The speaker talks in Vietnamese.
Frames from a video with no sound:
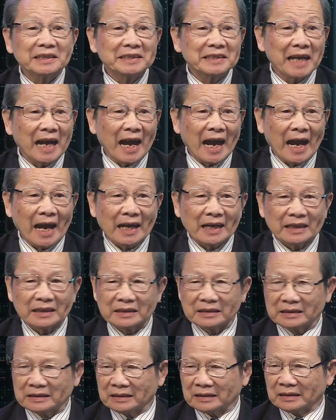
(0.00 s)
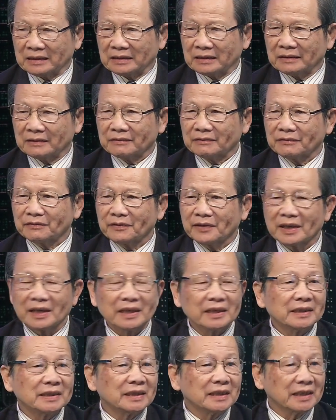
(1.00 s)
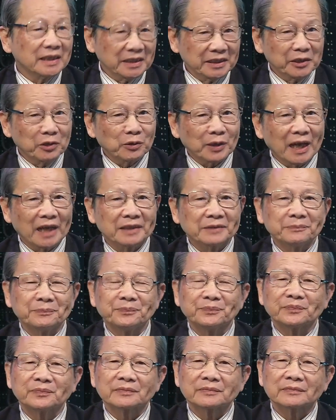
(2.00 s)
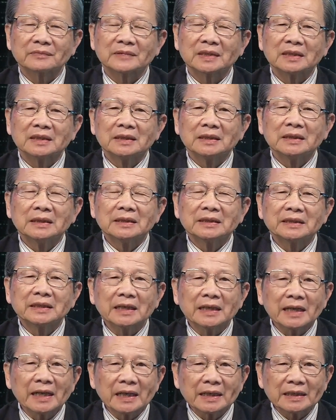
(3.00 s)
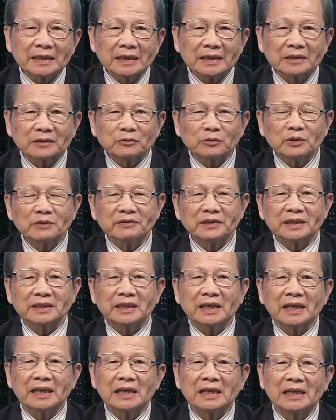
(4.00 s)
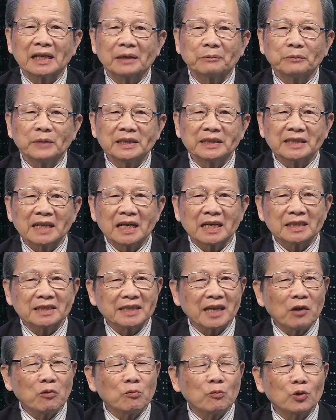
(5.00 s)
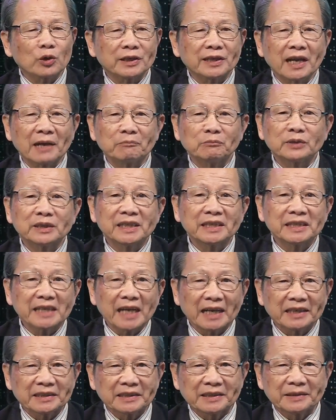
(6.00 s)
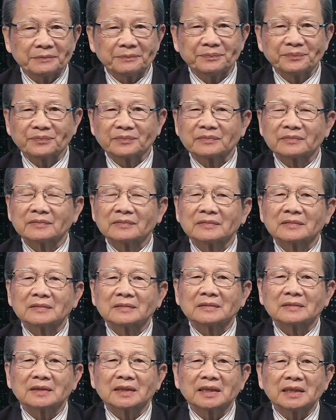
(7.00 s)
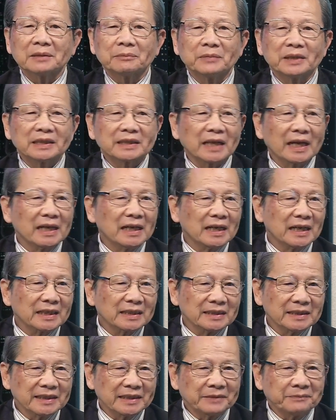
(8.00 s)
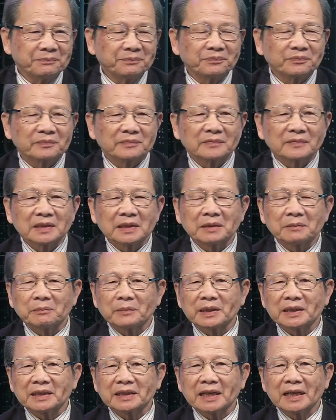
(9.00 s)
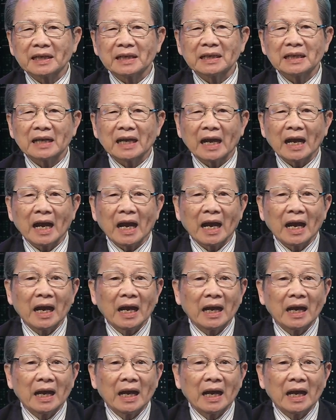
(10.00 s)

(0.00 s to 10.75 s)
thính giả về những cái điều này yeah. Dạ. trước hết á, quý vị thấy là bây giờ sau một năm chiến tranh đó, thì mình thấy là cái gì mình thấy là